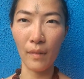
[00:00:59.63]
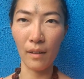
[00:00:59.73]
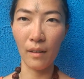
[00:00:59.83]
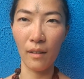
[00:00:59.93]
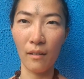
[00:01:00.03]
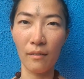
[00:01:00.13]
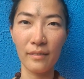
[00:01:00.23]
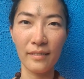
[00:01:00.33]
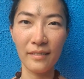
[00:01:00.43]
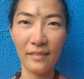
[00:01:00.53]
啊
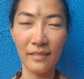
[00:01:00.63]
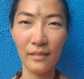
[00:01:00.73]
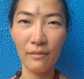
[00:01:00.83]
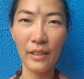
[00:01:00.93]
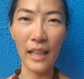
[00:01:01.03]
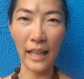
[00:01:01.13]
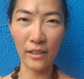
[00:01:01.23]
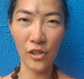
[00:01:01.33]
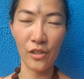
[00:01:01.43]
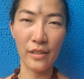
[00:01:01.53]
未来
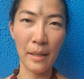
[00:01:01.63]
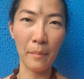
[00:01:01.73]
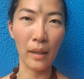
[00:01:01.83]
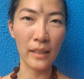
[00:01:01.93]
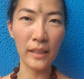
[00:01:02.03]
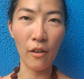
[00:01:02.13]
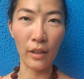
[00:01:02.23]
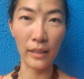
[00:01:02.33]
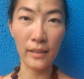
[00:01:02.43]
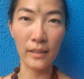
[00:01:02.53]
的时间吧，一定要
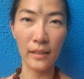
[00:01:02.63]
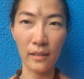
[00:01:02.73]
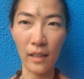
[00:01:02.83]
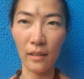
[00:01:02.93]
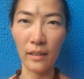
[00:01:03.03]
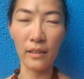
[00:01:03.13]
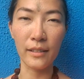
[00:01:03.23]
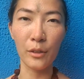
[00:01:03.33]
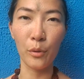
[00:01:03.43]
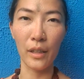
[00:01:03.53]
给自己这样的一个
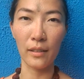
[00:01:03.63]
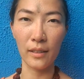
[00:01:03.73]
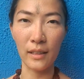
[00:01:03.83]
机会，让自